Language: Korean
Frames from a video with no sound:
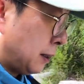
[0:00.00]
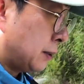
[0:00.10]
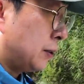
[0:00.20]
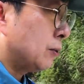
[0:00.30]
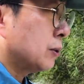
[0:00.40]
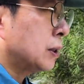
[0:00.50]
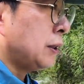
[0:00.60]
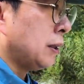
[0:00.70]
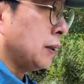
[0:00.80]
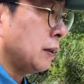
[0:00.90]
그리고
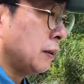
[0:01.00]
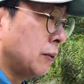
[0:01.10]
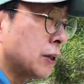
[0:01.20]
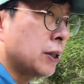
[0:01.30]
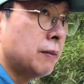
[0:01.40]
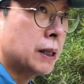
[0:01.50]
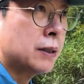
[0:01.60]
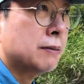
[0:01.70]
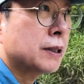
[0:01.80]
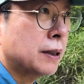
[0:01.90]
쓰레기 굉장히
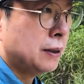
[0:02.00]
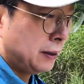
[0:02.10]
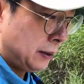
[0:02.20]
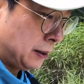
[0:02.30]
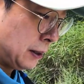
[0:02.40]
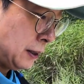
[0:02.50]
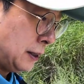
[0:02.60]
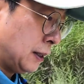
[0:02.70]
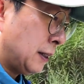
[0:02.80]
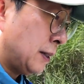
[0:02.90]
많았습니다.
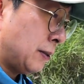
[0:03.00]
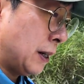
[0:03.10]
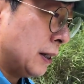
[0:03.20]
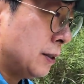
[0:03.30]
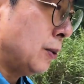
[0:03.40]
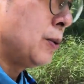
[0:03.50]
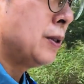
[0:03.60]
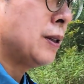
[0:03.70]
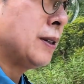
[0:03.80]
와, 이거 오늘